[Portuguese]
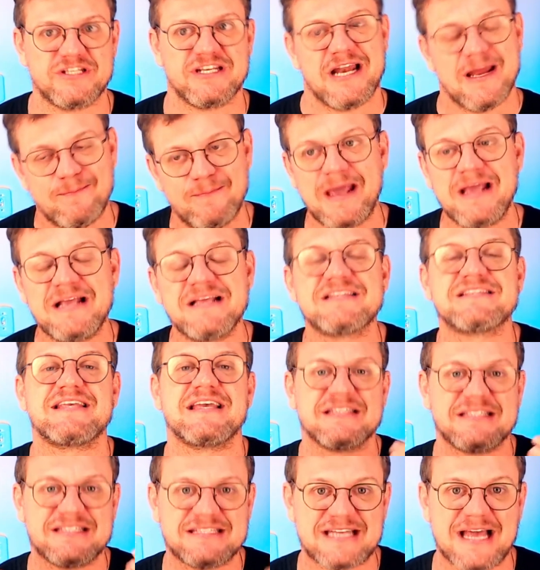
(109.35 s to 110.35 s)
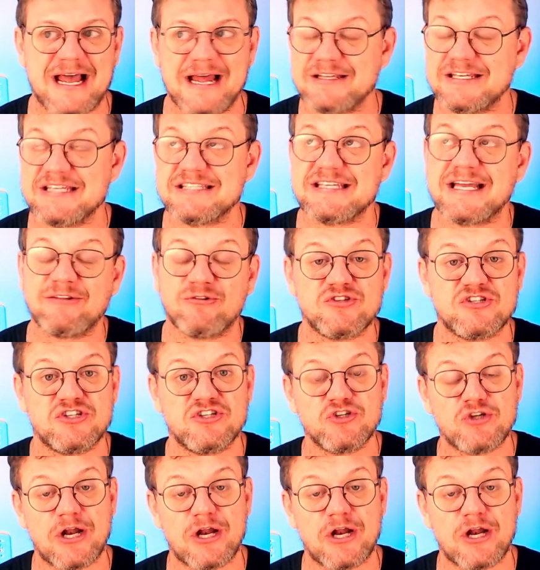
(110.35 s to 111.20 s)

Ele é bem sensato, sensato no sentido,